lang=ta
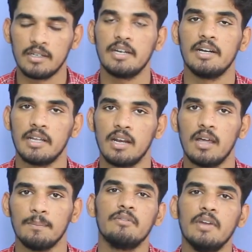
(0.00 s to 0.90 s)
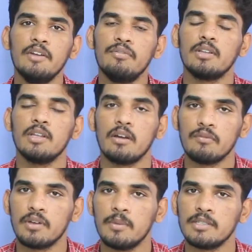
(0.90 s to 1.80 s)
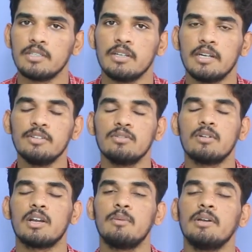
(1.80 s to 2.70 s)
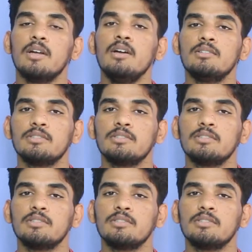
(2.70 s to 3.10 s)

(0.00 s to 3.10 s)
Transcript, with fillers: ட்ரேட் எடுக்கலாம் வெயிட் ஃபார் த கன்ஃபர்மேஷன் என்ன சொல்கிறேன் அப்படின்னா